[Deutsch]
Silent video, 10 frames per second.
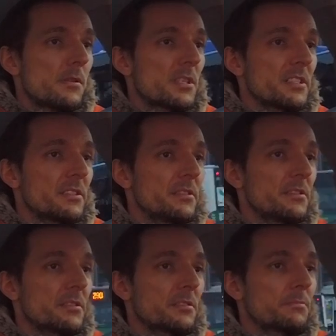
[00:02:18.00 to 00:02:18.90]
Das
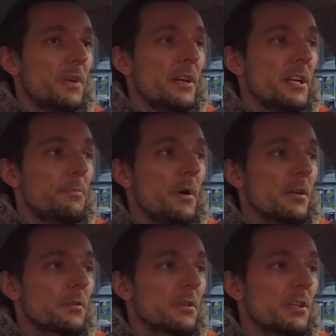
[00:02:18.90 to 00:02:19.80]
ist meiner
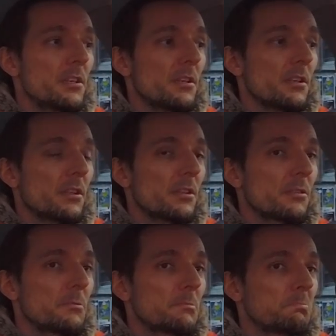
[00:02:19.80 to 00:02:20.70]
Meinung nach
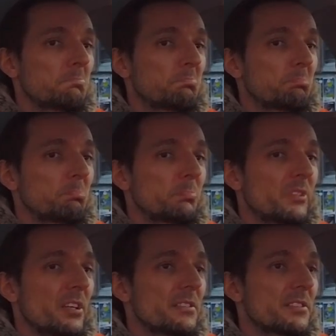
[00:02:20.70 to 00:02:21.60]

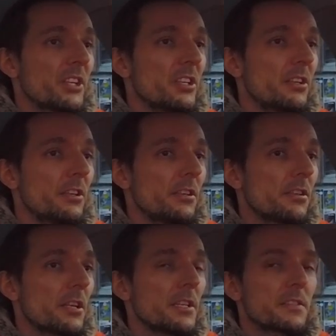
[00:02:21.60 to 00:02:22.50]
tatsächlich
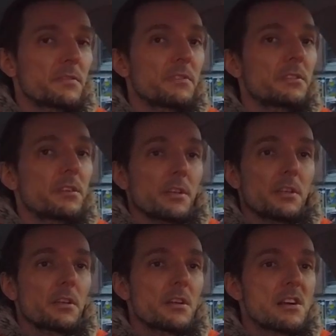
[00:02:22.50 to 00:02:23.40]

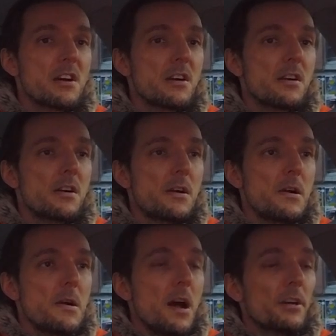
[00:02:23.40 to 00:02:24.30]
rechtswidrig.
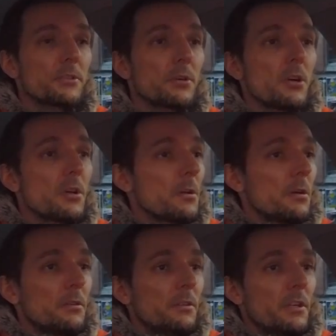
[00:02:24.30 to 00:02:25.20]
Also
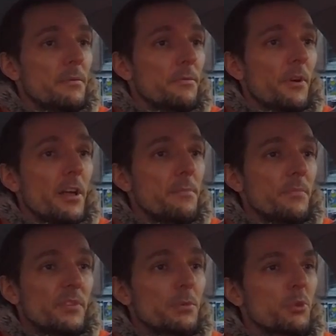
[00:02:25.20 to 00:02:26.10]
äh, vor
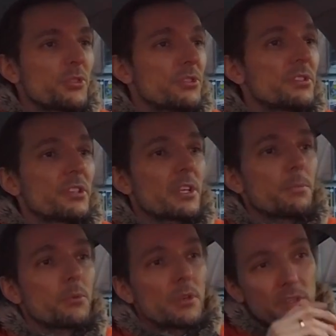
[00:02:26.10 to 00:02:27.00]
allem, sie müssten diese
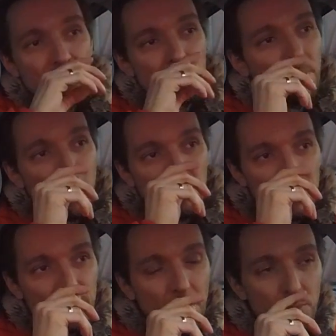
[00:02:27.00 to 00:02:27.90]
Gebühr, diese
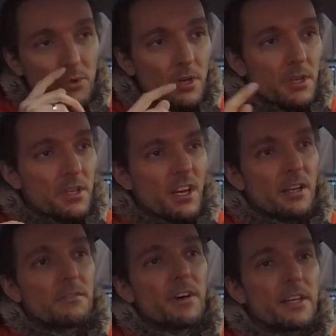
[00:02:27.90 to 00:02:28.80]
Parkplatzgebühr ja
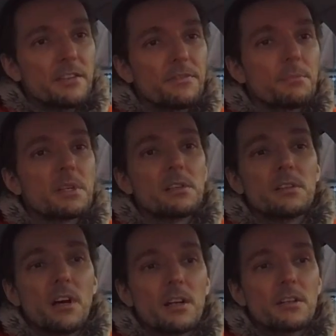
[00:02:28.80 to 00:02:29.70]
dann
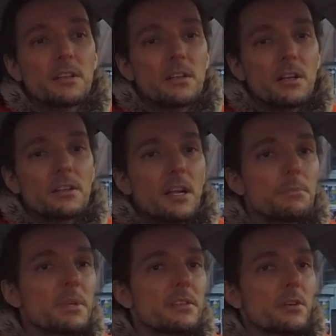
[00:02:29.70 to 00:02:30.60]
weitervermitteln an den, an den
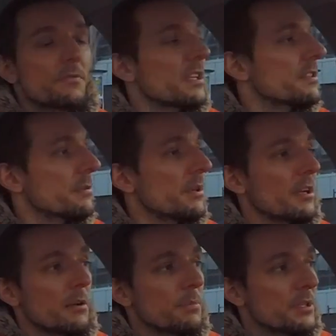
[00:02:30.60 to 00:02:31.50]
Anbieter. Und wenn jetzt aber ein
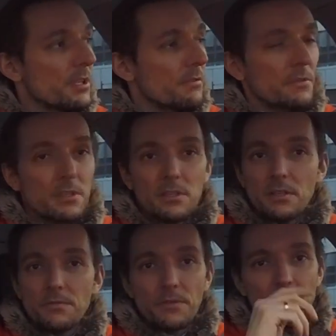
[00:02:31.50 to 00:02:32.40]
Anbieter, wie
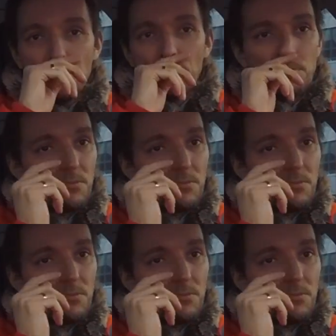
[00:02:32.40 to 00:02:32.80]
in vielen